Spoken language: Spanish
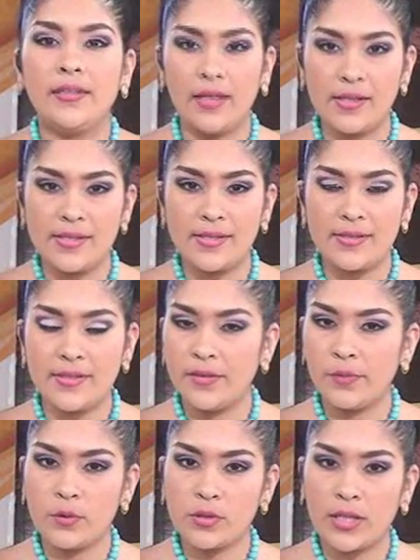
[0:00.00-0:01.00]
Y el
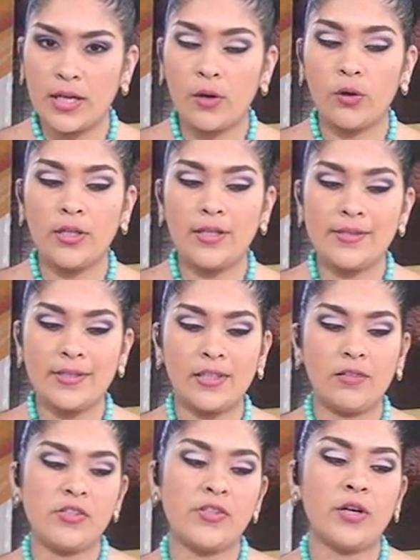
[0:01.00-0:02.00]
Sinchi busca con
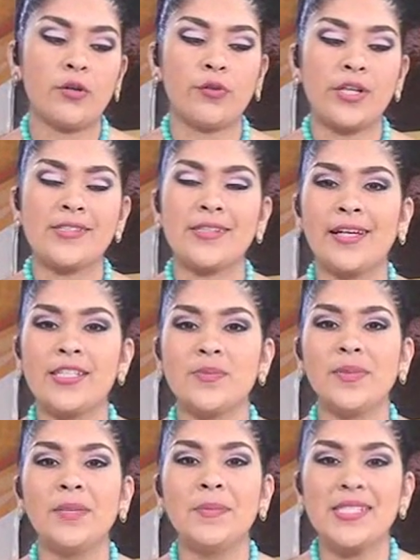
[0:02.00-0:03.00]
iniciativas
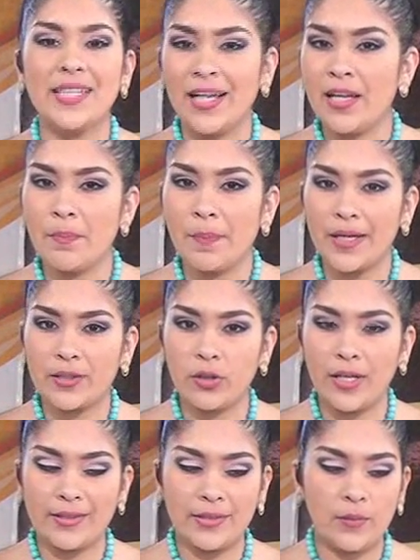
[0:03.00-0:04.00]
agroforestales minimizar el
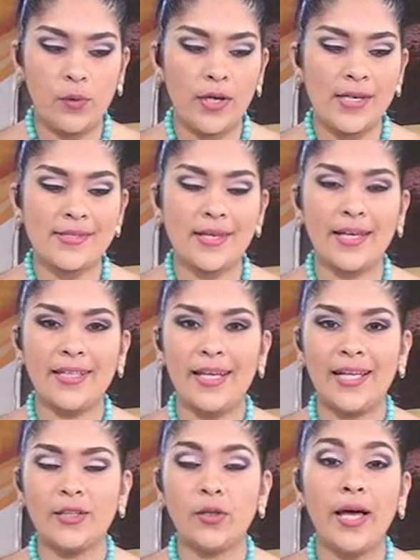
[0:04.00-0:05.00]
impacto negativo que está
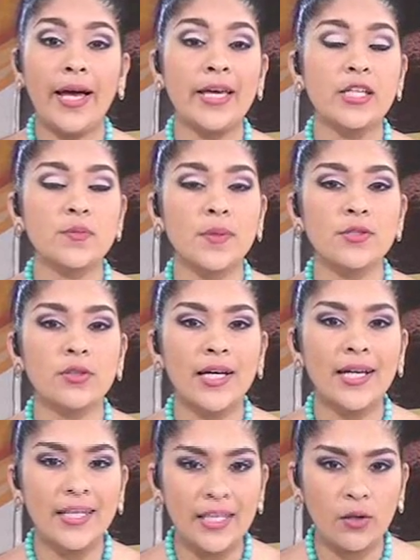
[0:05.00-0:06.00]
generando la expansión
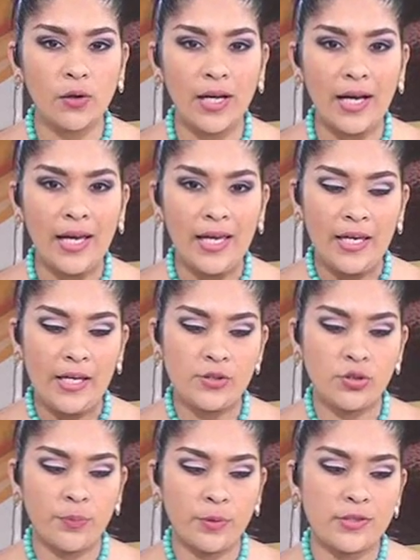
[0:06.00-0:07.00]
agrícola,
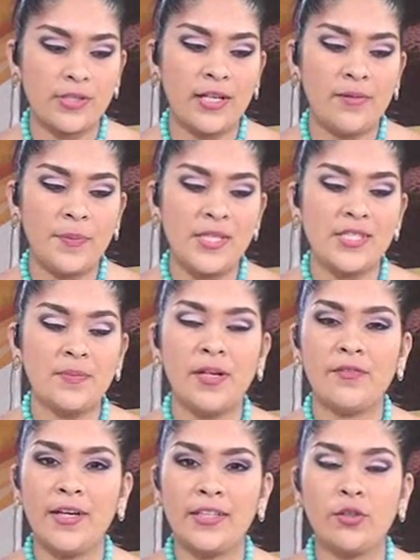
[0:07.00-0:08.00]
esto por ser el
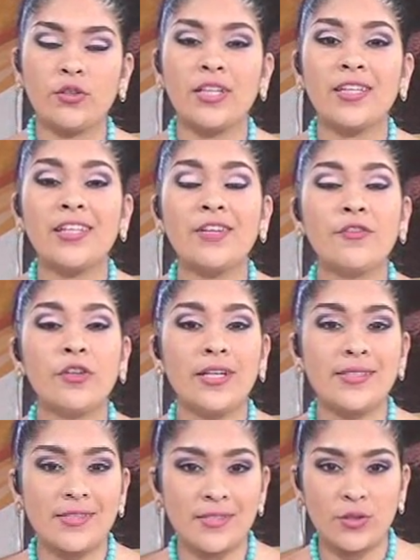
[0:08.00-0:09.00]
principal factor de
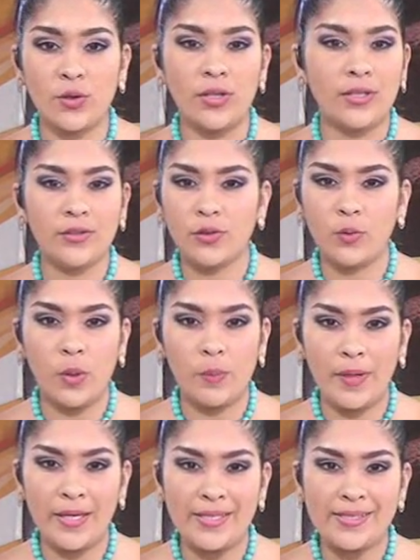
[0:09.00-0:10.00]
deforestación en todo el
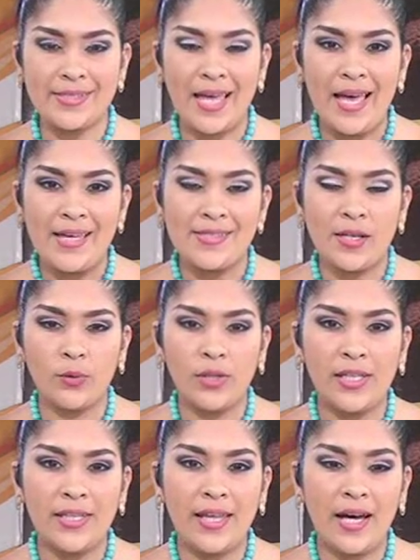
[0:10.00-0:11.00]
país. Según
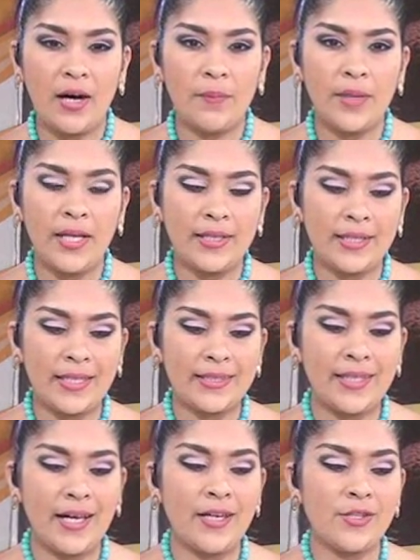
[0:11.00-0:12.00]
el IDEAM, en
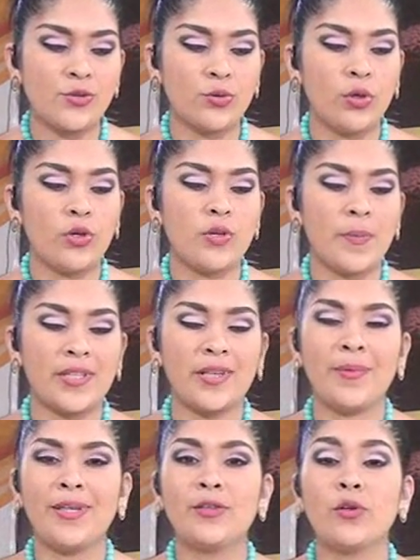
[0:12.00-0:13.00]
Caquetá es uno de los
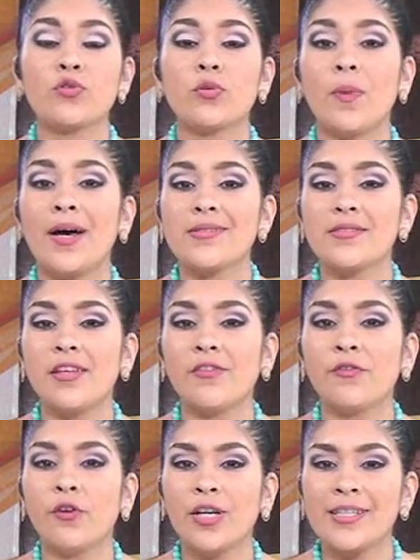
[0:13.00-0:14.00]
departamentos más
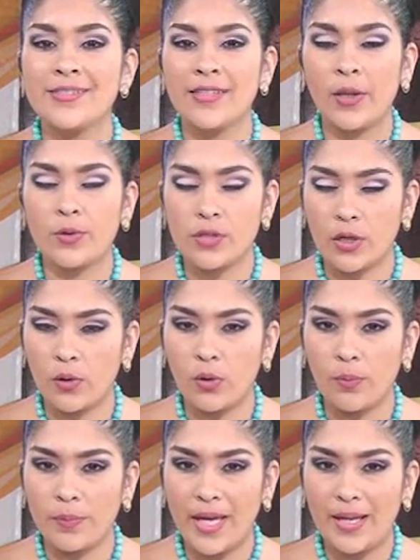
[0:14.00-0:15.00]
deforestados de
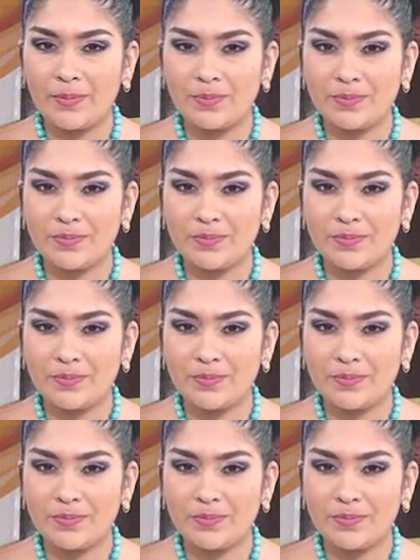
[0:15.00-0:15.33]
Colombia.